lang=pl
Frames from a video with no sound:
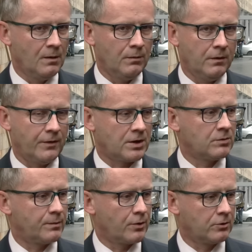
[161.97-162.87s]
bo uważamy,
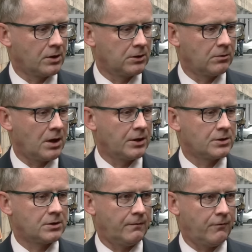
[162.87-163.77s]
że prokuratura
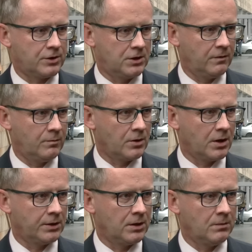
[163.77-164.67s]
jest właściwym
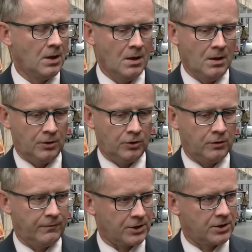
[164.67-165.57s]
organem
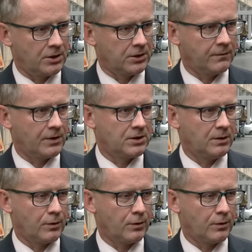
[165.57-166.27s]
do wyjaśnienia tej kwestii.